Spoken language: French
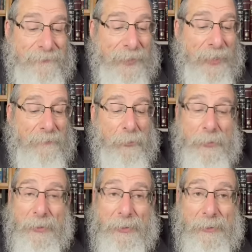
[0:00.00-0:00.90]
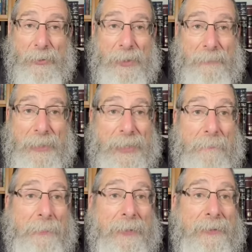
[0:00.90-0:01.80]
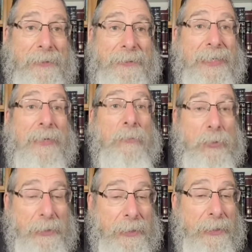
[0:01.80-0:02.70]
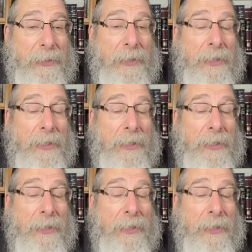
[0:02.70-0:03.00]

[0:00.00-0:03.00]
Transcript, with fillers: Le rabbin de lui dire Désolé, mais il n'y a pas une cérémonie, qui,